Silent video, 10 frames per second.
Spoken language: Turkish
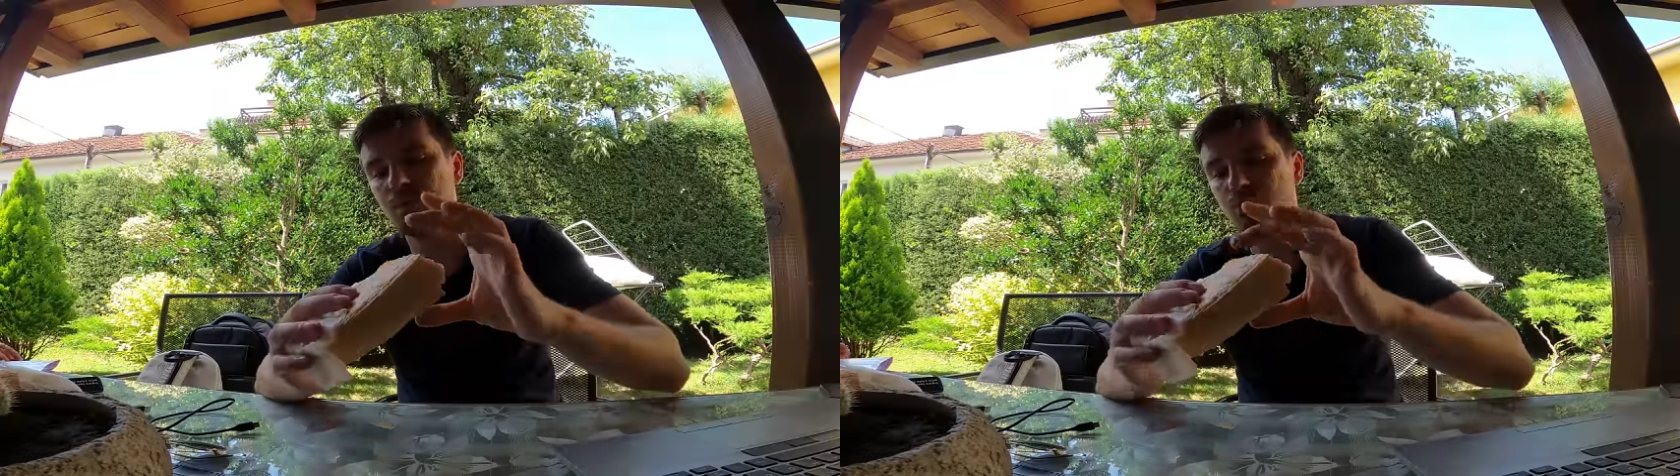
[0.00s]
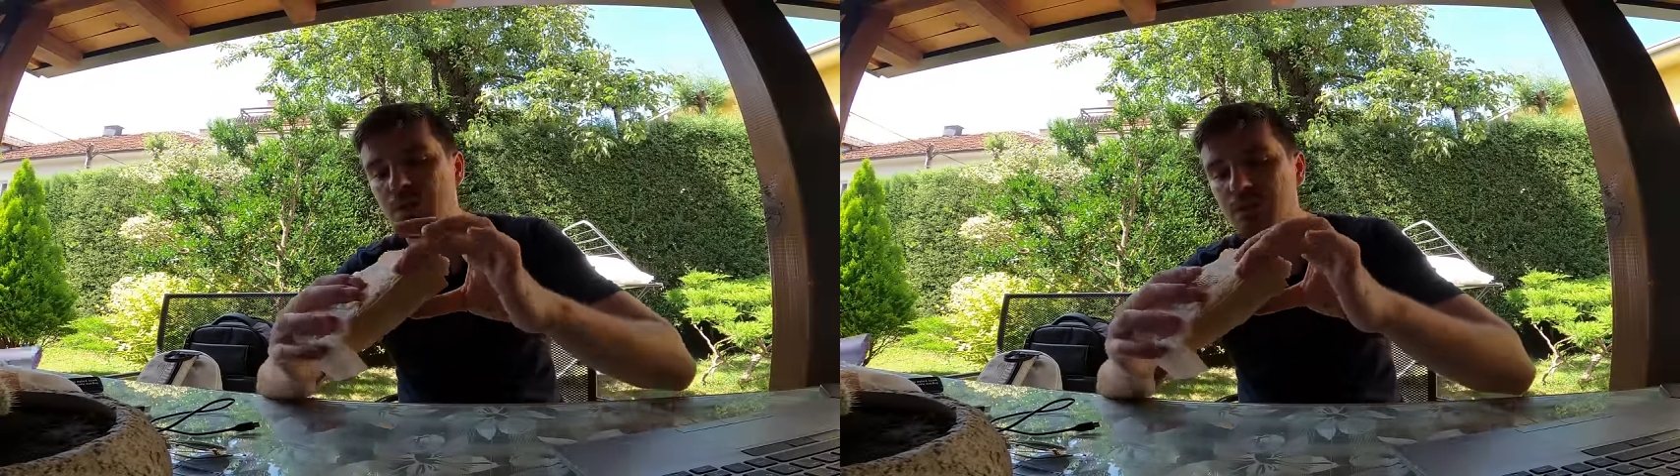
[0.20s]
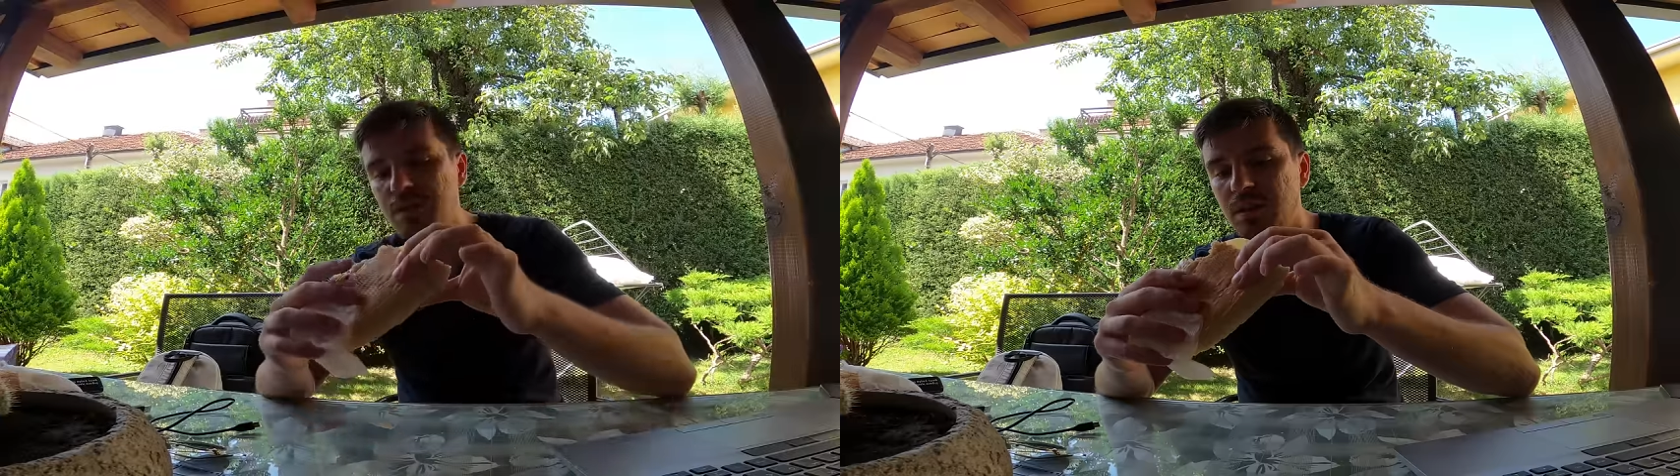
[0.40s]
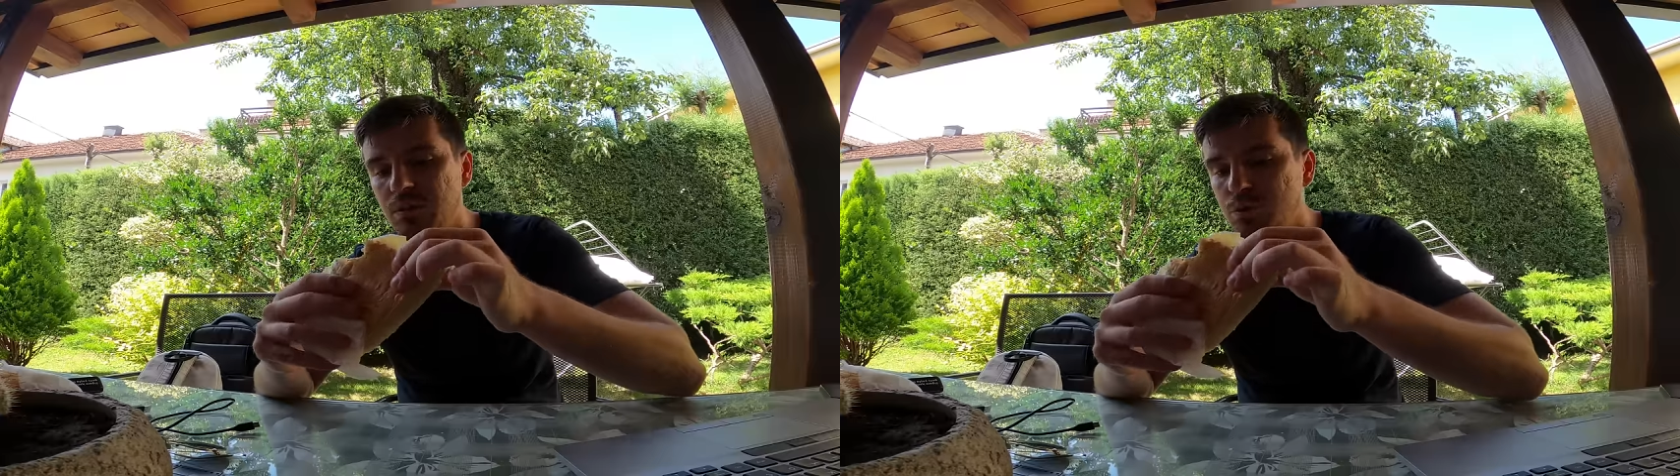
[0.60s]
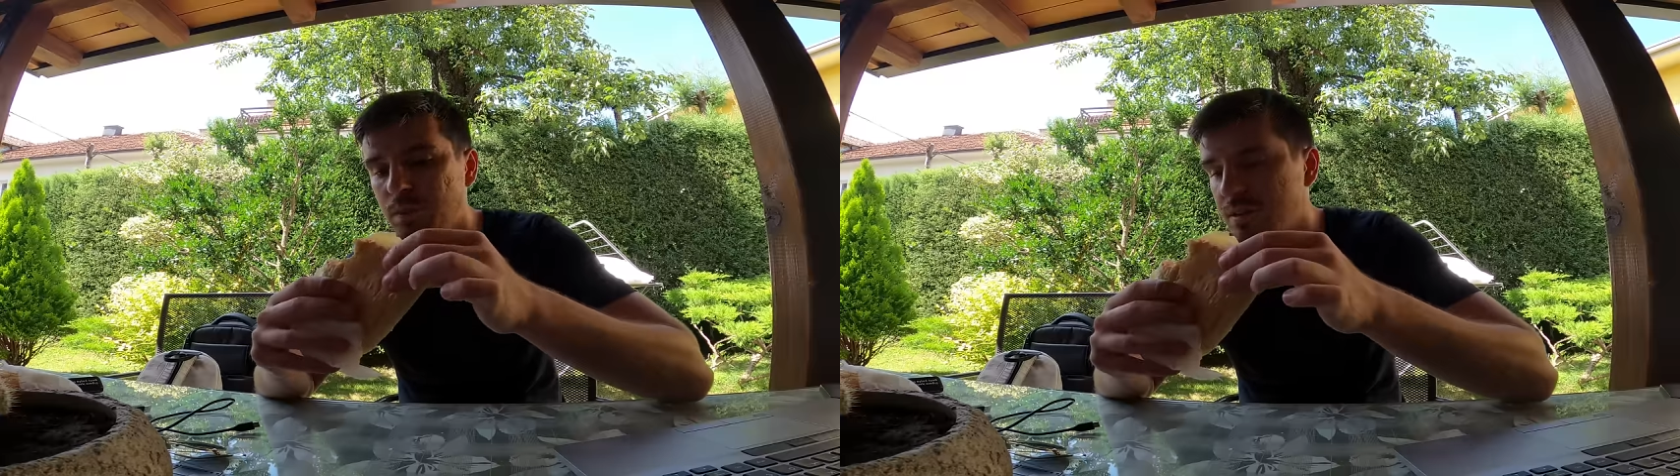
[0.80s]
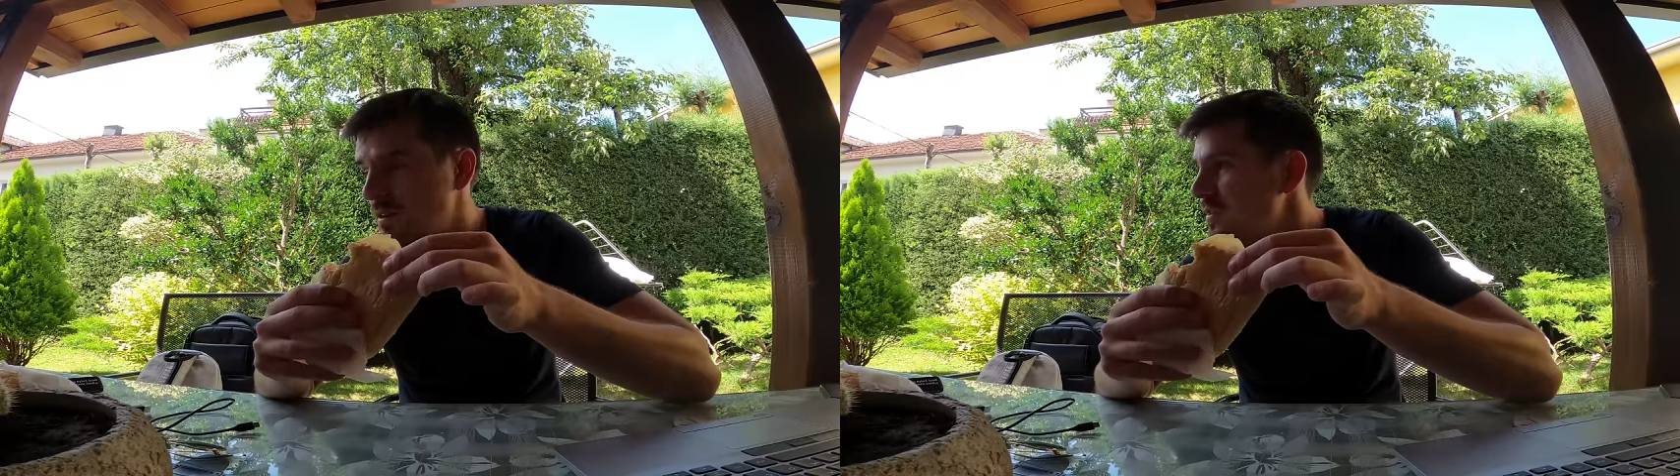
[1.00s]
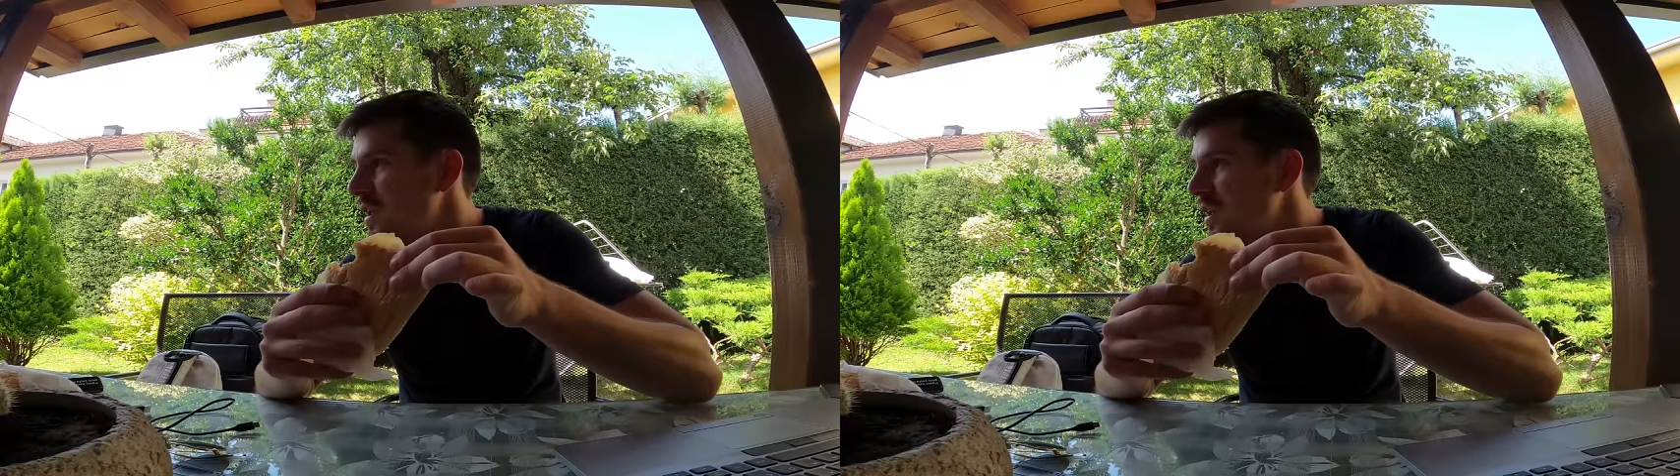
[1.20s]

Güzel bir sandviç bence.